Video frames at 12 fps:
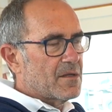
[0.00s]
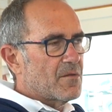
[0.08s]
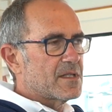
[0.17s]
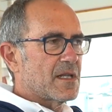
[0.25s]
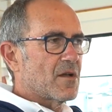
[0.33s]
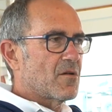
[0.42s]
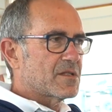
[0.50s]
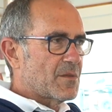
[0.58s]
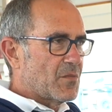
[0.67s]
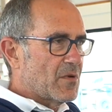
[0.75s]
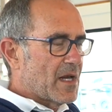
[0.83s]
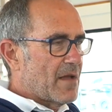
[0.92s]
Questa è la cosa
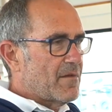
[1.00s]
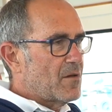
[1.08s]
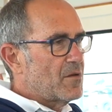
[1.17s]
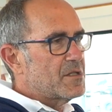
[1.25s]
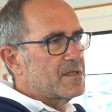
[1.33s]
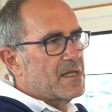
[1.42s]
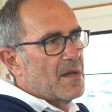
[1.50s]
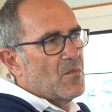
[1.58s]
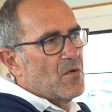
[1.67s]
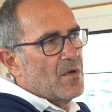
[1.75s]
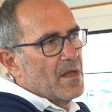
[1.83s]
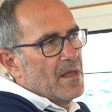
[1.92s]
più grave. Noi ci
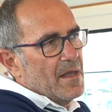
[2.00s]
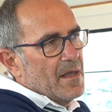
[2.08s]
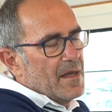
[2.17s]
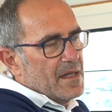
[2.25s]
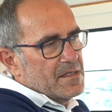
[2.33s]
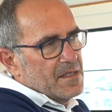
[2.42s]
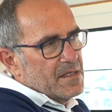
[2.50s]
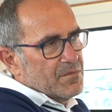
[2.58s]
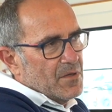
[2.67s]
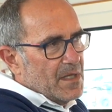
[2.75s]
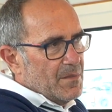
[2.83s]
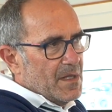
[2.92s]
siamo resi
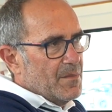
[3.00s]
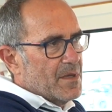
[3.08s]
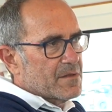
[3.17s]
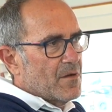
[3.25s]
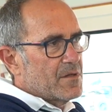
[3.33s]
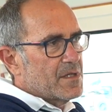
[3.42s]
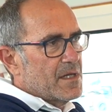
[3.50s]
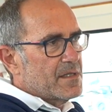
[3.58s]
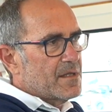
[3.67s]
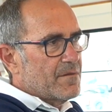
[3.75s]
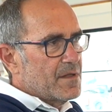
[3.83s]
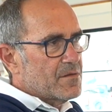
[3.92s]
disponibili per svolgere il
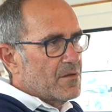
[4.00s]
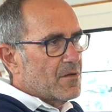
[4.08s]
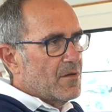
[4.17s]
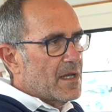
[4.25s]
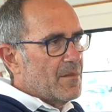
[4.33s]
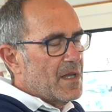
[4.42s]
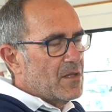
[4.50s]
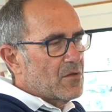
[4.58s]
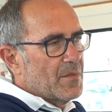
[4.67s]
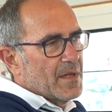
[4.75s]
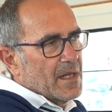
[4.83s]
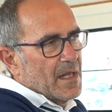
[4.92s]
servizio di
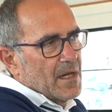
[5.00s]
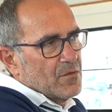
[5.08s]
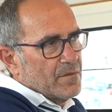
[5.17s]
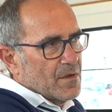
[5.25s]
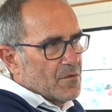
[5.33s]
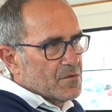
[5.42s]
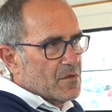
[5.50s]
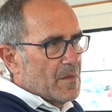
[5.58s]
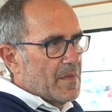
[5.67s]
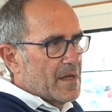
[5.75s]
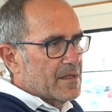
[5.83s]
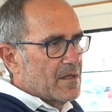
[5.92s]
collegamento perché era doveroso da
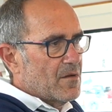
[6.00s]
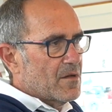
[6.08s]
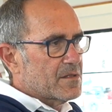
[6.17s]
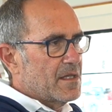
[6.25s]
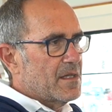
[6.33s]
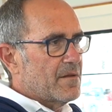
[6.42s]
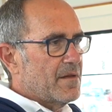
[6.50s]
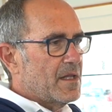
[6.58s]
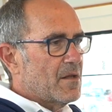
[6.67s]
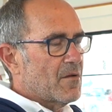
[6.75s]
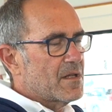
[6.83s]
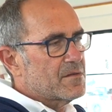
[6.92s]
parte nostra
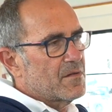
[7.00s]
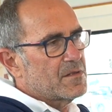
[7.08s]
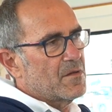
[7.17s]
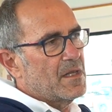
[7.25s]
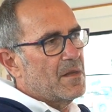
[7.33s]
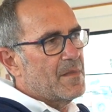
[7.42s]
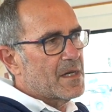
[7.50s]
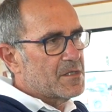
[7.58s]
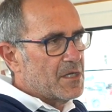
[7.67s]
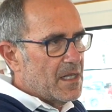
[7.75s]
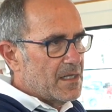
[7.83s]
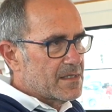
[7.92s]
intervenire in una situazione di
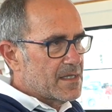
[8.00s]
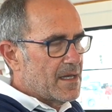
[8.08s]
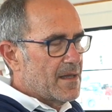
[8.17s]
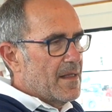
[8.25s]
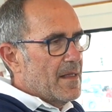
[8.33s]
emergenza,